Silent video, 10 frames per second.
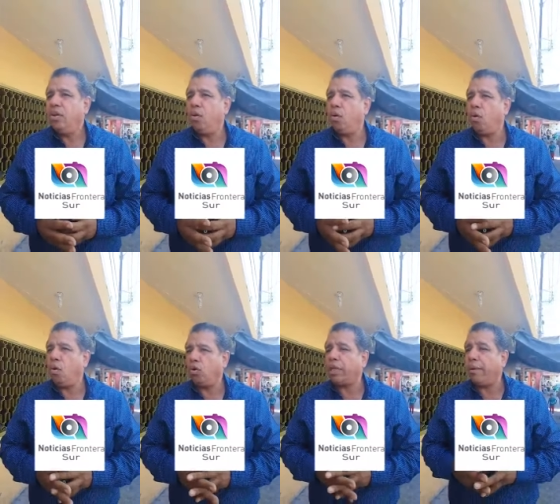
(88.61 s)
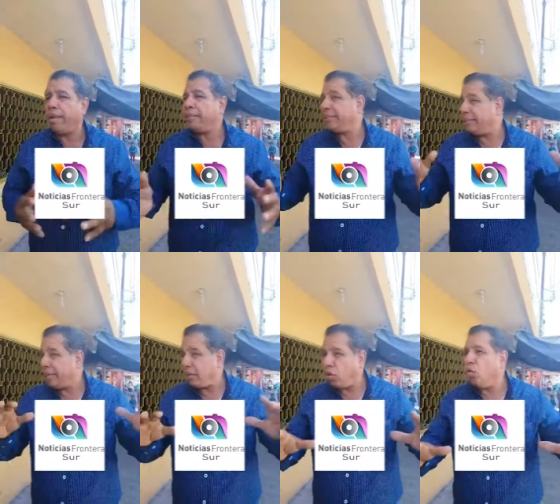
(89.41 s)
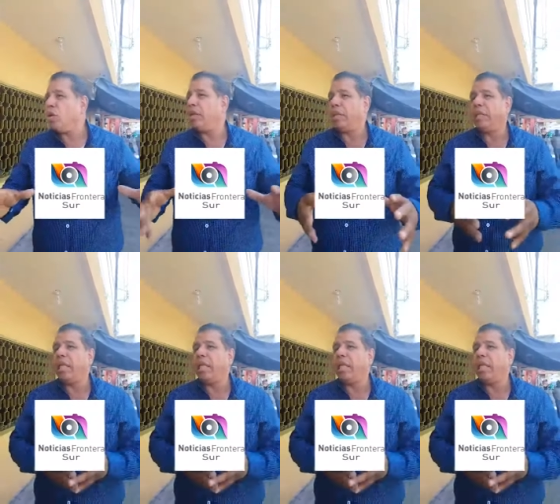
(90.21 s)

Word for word: no otra vez todo